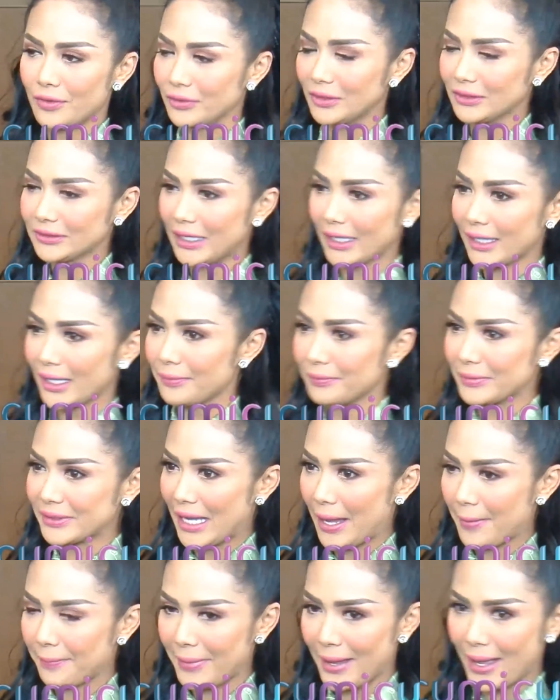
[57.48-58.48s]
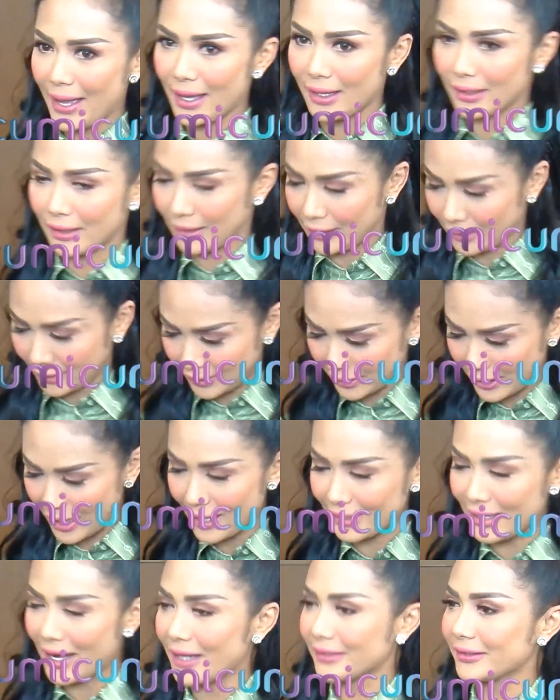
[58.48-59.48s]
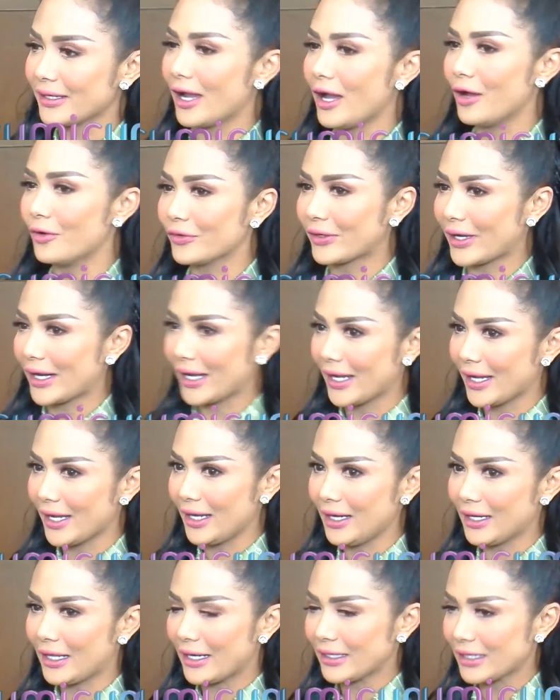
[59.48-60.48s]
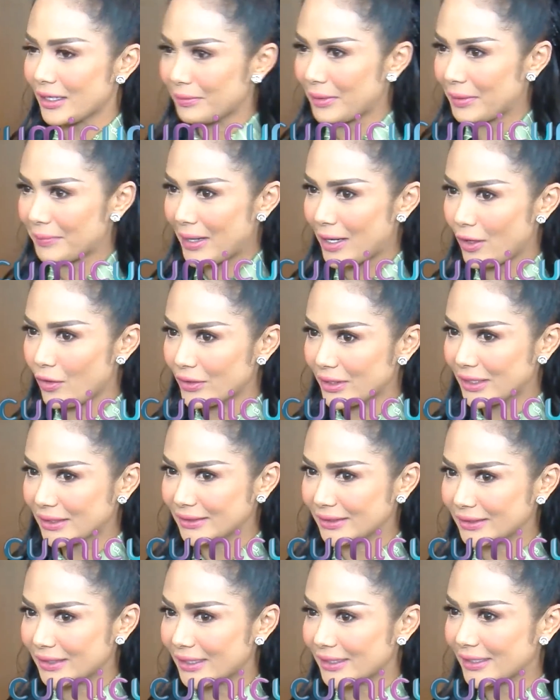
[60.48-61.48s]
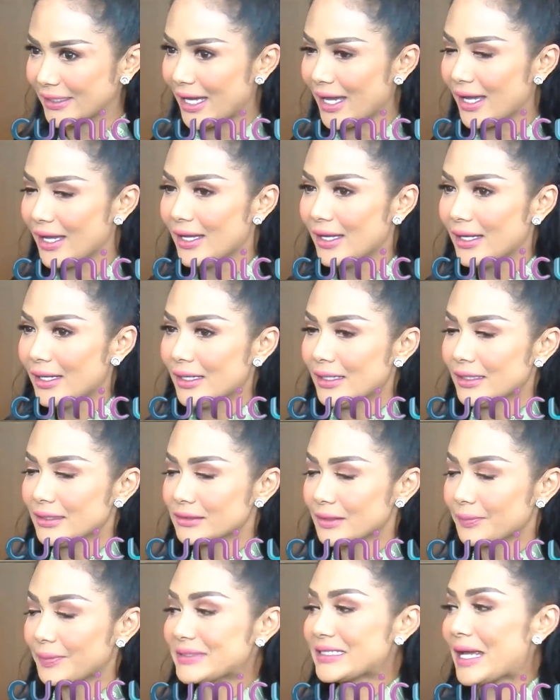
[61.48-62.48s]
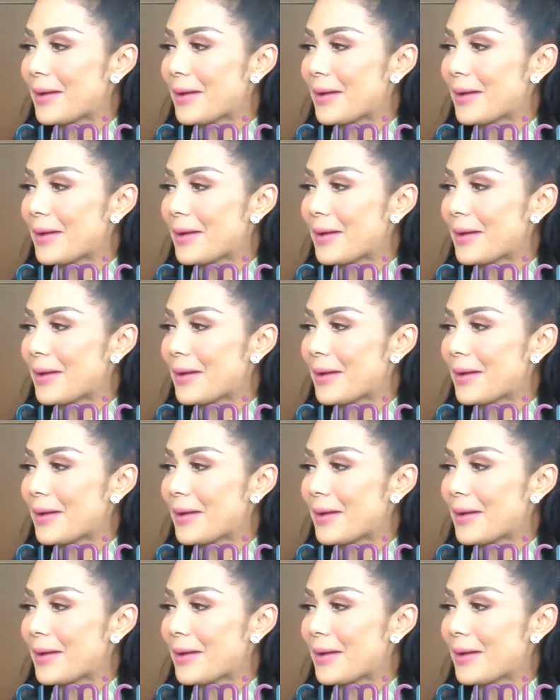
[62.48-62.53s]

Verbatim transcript: Allah saya menyapa keadaannya Aurel karena memang kondisinya dia cepet